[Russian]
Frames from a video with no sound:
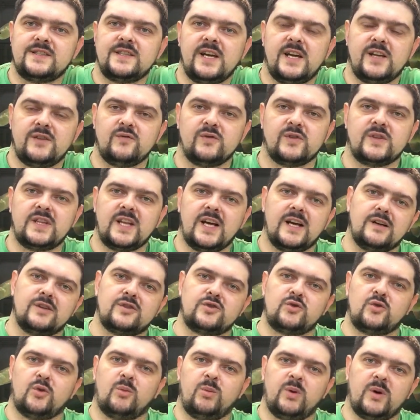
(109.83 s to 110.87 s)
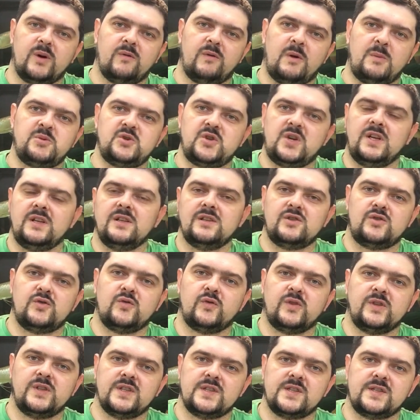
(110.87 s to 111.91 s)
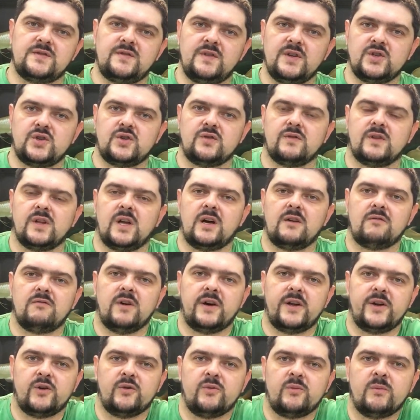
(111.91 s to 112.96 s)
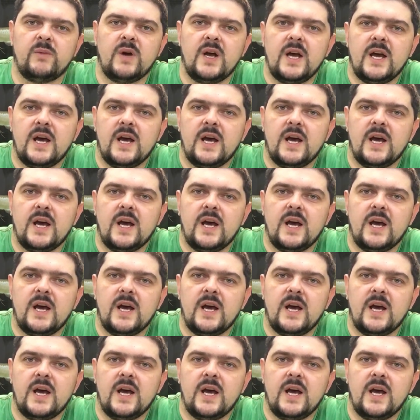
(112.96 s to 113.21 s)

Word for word: снять вот так, чтобы вообще ничего не засвечивало аквариум,